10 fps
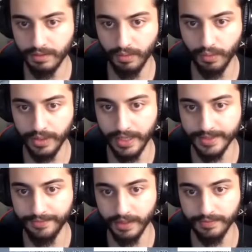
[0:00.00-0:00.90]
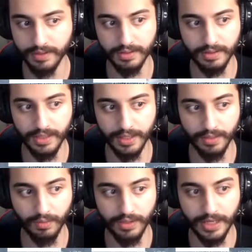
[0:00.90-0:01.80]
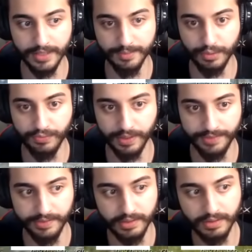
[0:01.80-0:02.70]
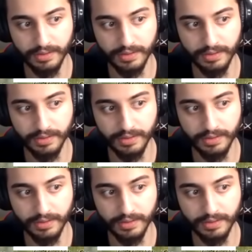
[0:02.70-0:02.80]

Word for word: O ileride fight var. İler ileride büyük fight var.